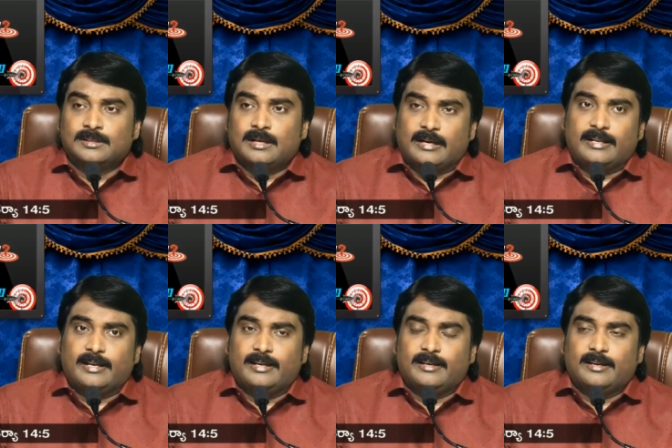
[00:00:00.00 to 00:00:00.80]
అంటే
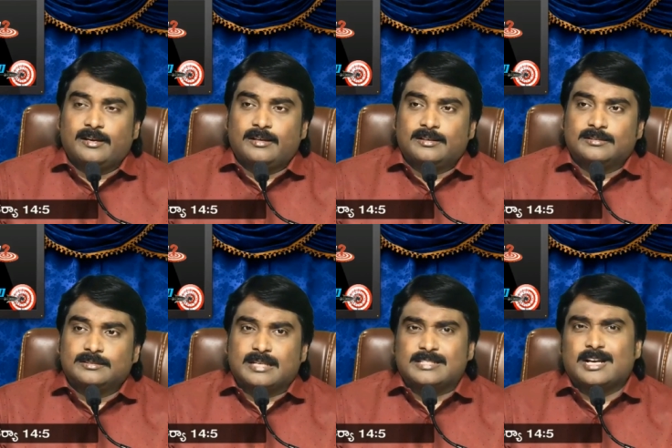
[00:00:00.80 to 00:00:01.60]

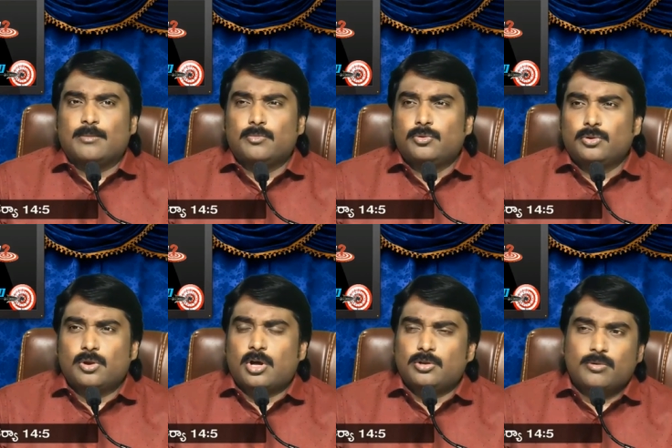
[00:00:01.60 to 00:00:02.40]
సహజంగా మూడు
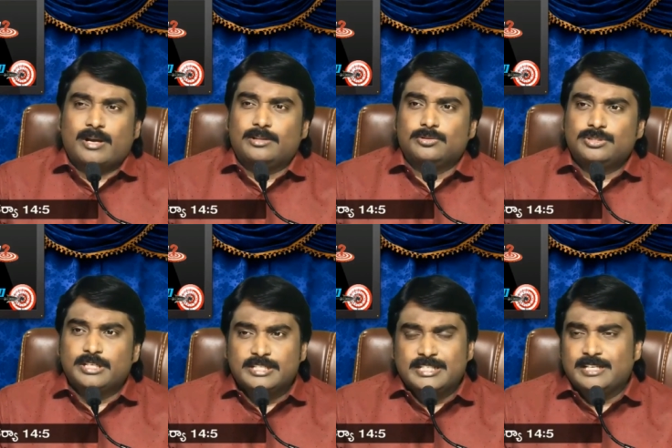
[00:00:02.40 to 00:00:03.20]
నాలుగు ఐదు
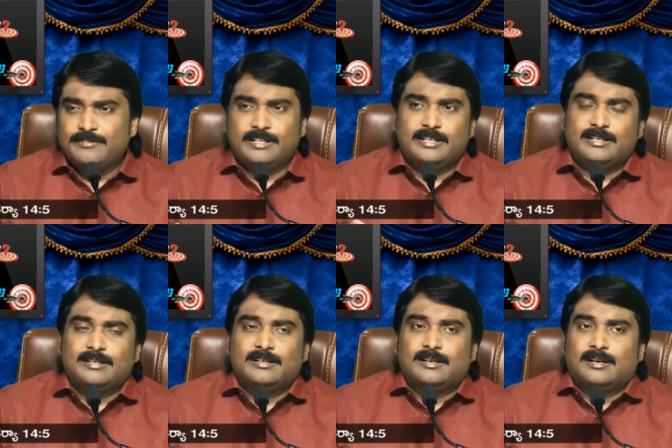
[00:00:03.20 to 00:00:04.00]
చిన్న చిన్నవి
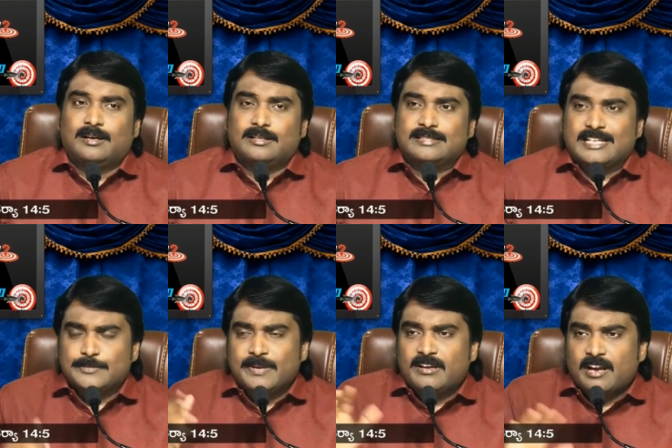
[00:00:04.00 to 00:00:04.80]

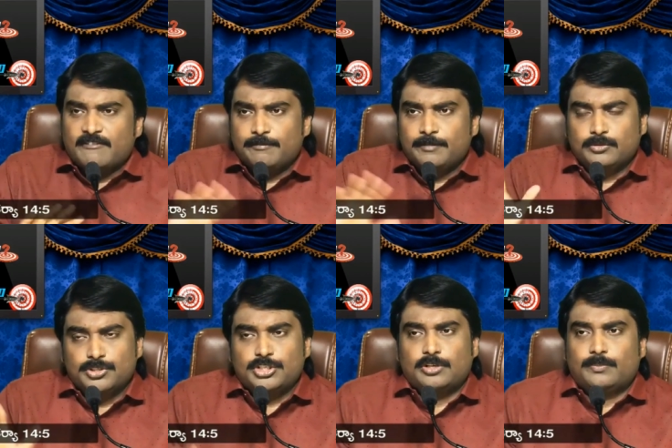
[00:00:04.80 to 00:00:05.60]
సైస్మిక్ గ్రాఫ్ మీద
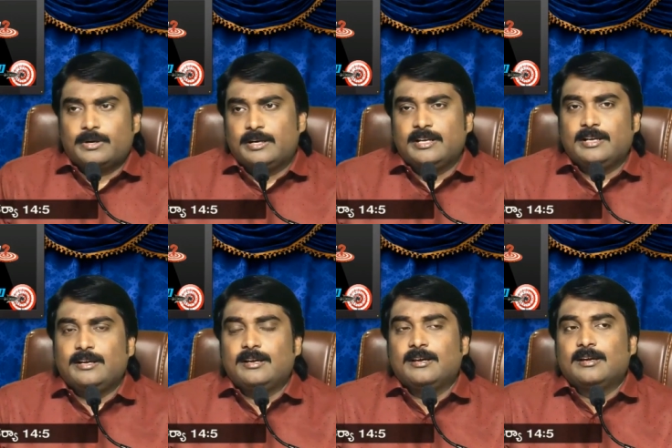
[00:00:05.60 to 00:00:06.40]
వచ్చేటప్పుడు అండి
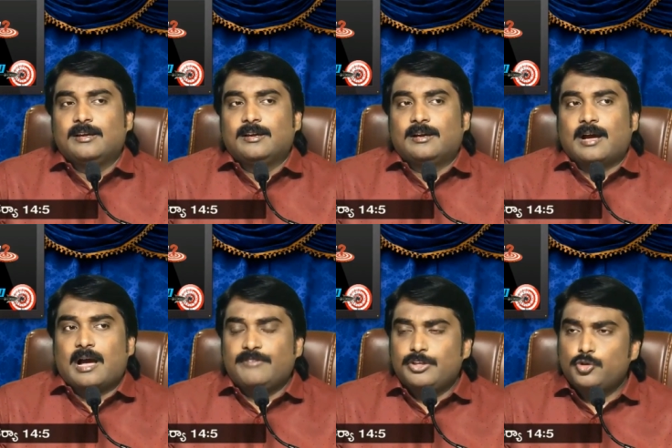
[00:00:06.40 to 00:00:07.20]

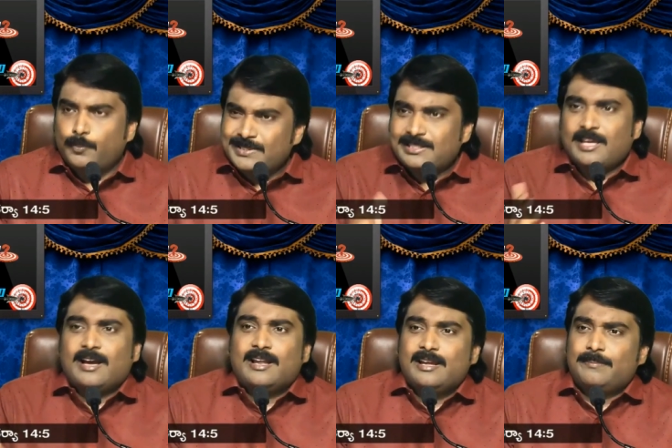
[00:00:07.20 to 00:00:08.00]
అవి చూపిస్తాయి
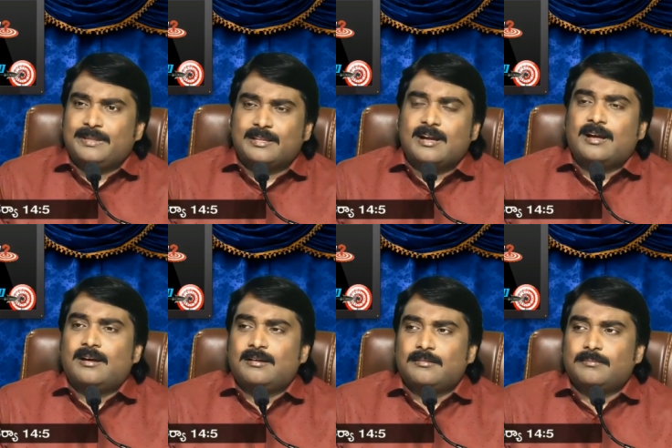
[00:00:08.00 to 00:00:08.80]
కానీ పెద్దగా
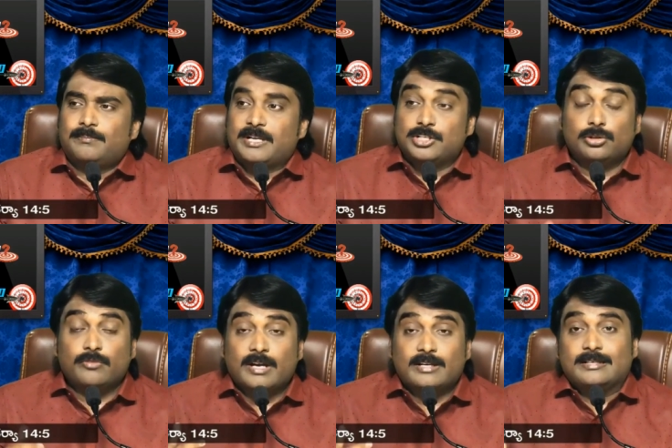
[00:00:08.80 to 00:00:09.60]
ప్రజలు
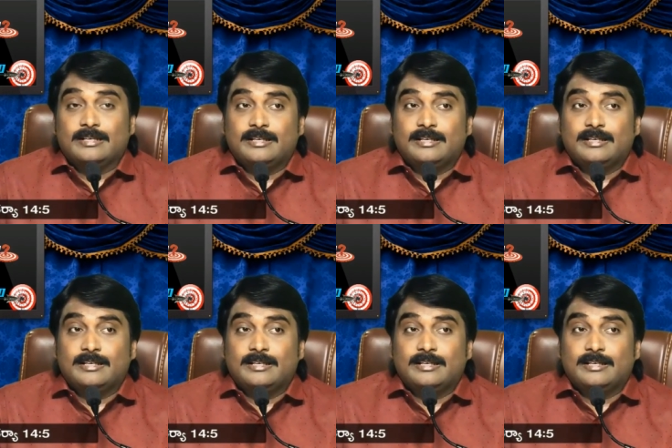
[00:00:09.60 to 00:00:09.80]
వాటిని